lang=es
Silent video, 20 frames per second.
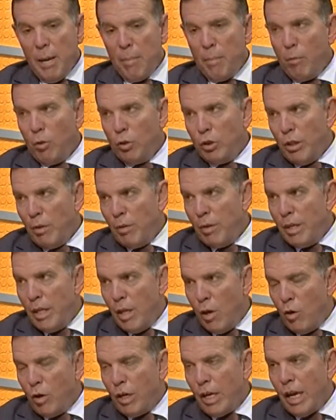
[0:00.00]

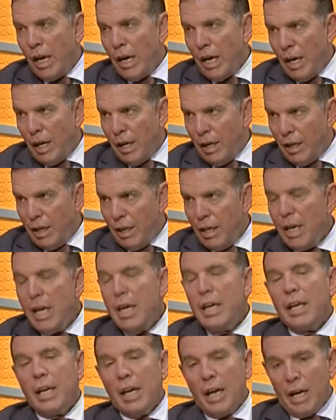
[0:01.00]
Montevideo. Que, ganamos el
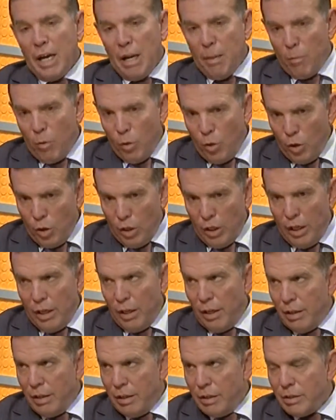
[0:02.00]
técnico. que ganamos dos.
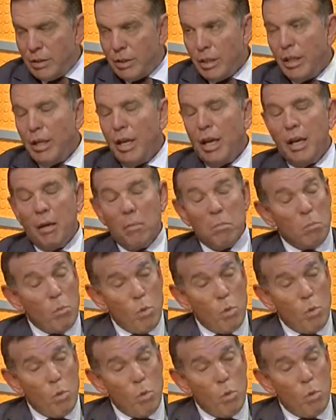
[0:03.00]
Jugamos eh, bien aquel partido. ¿eh?